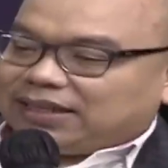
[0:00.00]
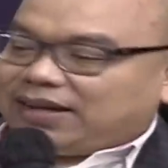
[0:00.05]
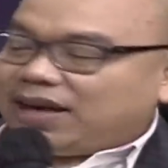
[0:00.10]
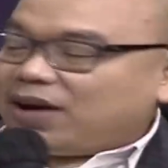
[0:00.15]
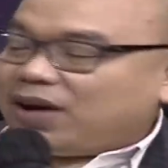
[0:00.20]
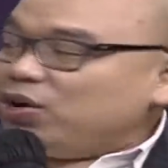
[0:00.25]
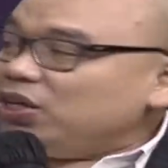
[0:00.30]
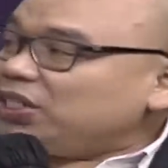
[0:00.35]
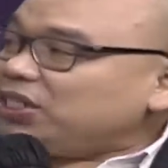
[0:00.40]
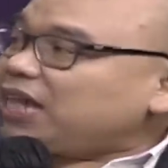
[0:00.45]

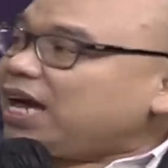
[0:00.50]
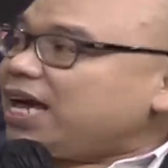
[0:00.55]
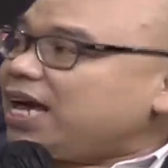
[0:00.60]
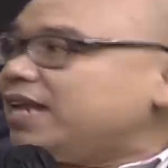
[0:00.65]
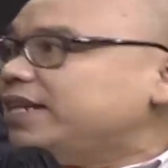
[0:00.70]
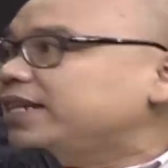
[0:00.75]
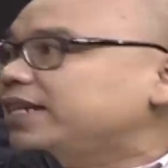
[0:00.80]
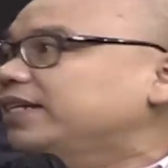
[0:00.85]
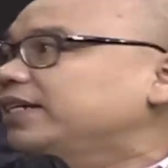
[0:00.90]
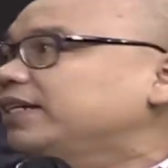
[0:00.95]
lagu
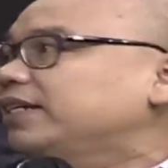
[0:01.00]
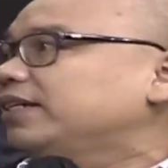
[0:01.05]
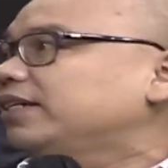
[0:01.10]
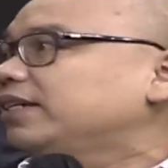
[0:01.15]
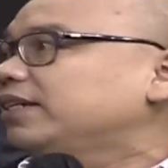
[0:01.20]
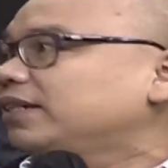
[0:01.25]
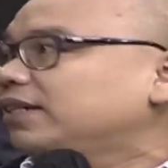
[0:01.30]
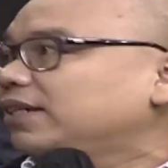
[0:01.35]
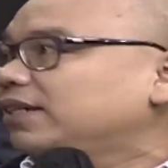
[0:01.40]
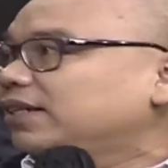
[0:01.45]
Israel ini.
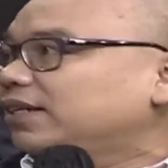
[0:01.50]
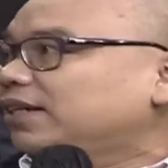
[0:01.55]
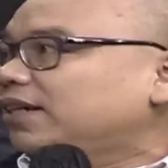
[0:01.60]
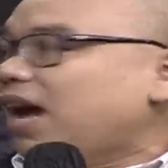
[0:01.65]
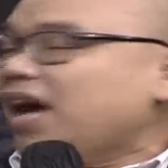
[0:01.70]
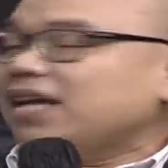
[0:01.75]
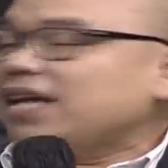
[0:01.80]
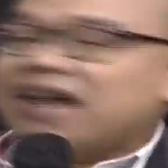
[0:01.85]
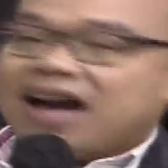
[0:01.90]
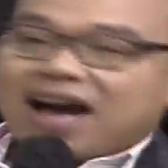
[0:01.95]

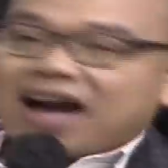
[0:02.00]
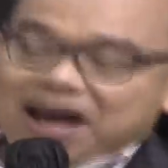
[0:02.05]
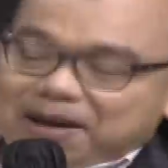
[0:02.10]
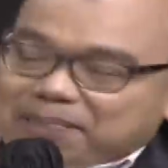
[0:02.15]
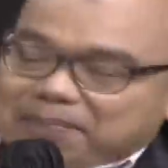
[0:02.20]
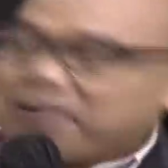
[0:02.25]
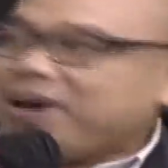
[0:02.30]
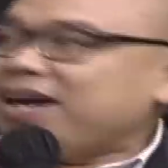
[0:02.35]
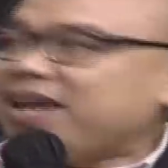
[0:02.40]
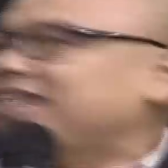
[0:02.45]
Ada
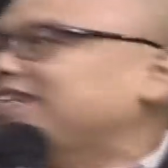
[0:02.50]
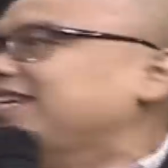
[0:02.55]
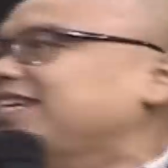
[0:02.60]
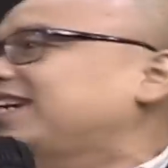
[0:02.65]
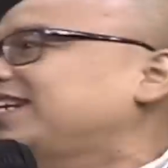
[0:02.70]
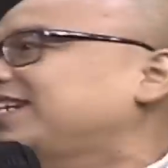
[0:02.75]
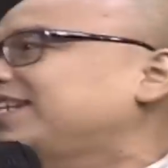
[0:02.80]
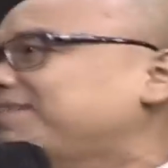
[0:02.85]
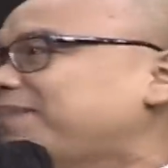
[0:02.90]
apa ini kan?